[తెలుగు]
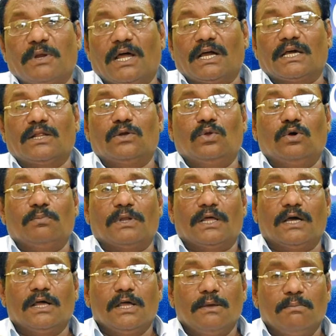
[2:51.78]
ప్రాంగణం లోపల
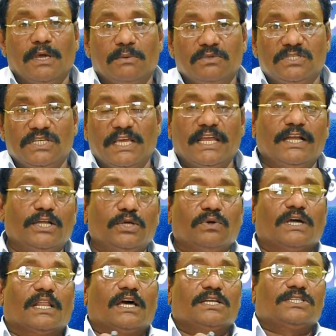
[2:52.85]
మేము జేఎన్టీయు
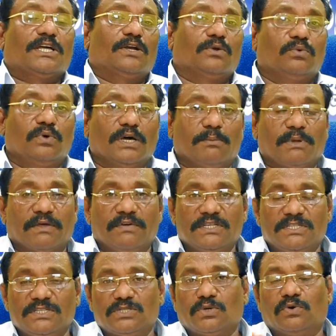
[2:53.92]
కళాశాలను కూడా
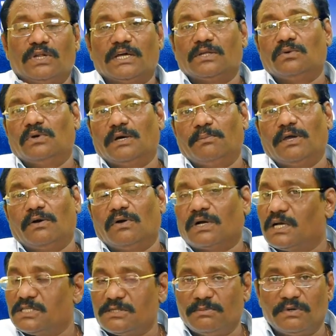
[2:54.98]
ప్రవేశించుకోవడానికి కూడా మేము
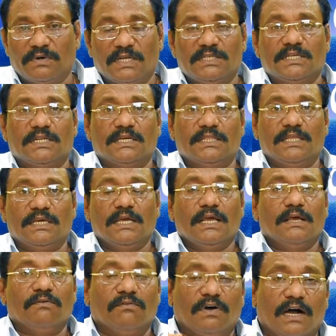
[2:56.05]
అవకాశం ఇవ్వడం జరిగింది
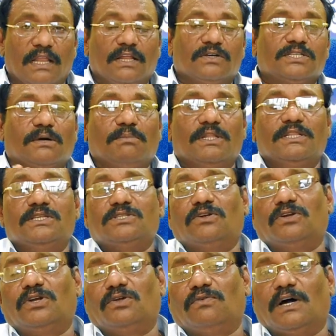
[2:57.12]
వాళ్ళకు
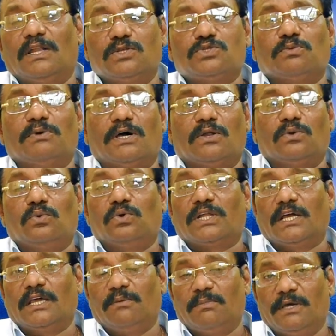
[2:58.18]
సంబంధించినటువంటి వాళ్ళు సుమారు నూట
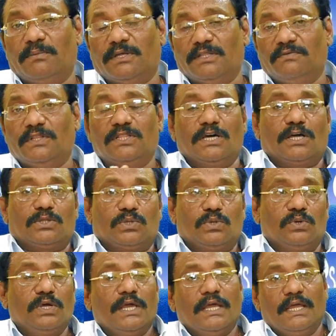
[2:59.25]
ఎనభై మంది విద్యార్థులు
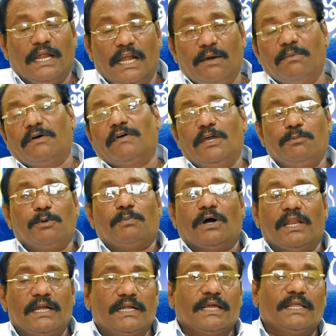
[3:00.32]
ఎడమవైపు
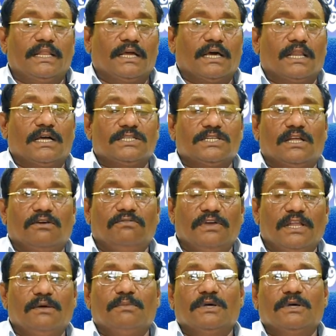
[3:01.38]
పాలిటెక్నిక్ కళాశాల వేల